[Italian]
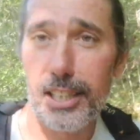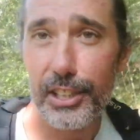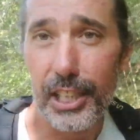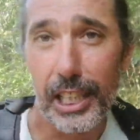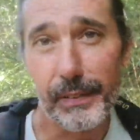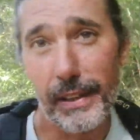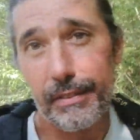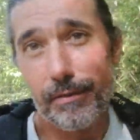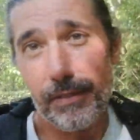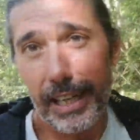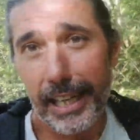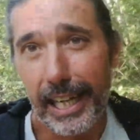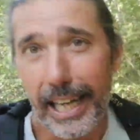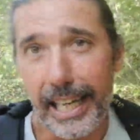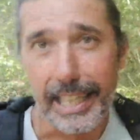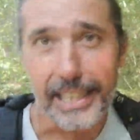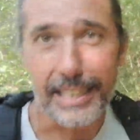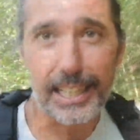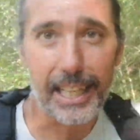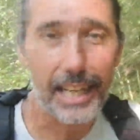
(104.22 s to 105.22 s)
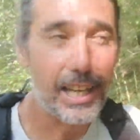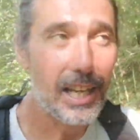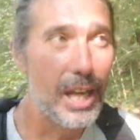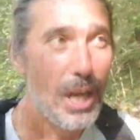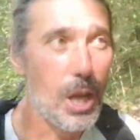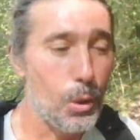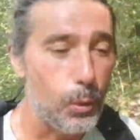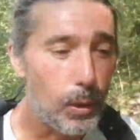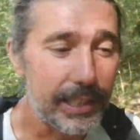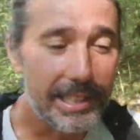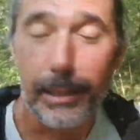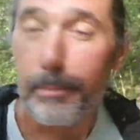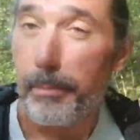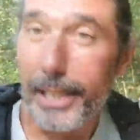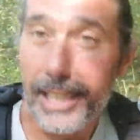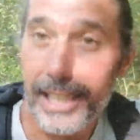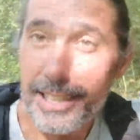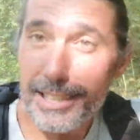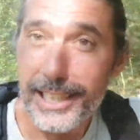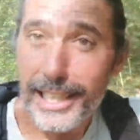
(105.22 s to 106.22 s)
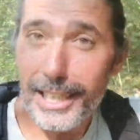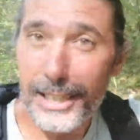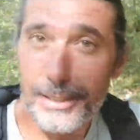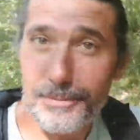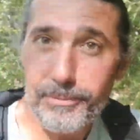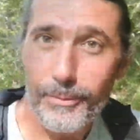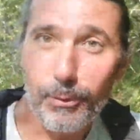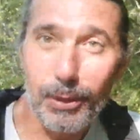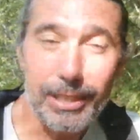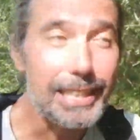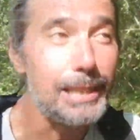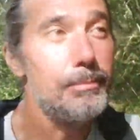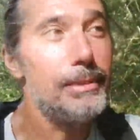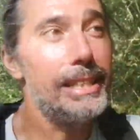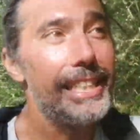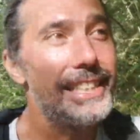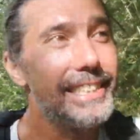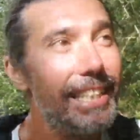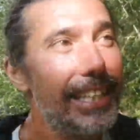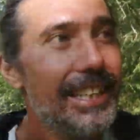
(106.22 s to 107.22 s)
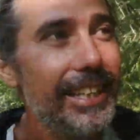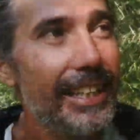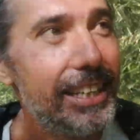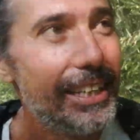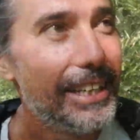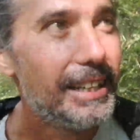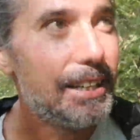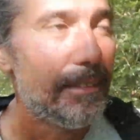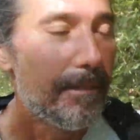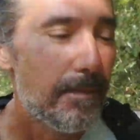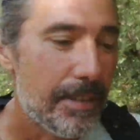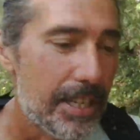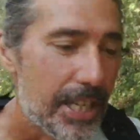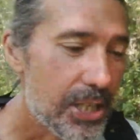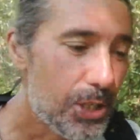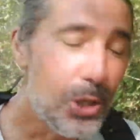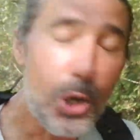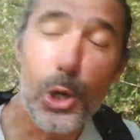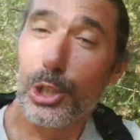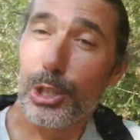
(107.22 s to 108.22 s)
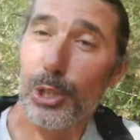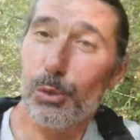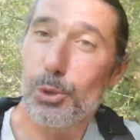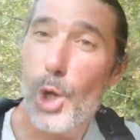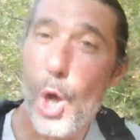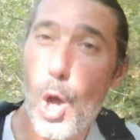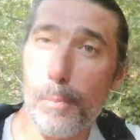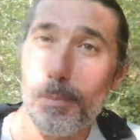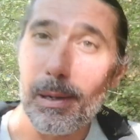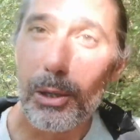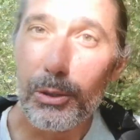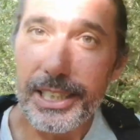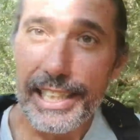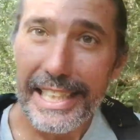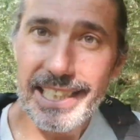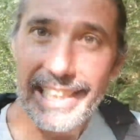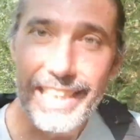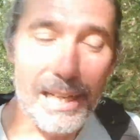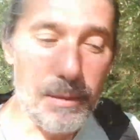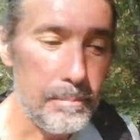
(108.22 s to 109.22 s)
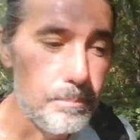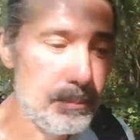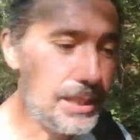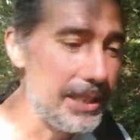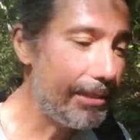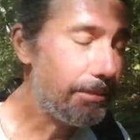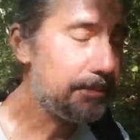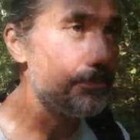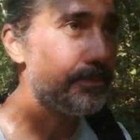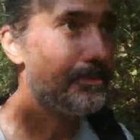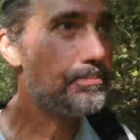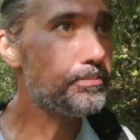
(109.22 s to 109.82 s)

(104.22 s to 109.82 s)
se ne va in vacanza qualche mese, qualche mese in nord Europa con il camper, con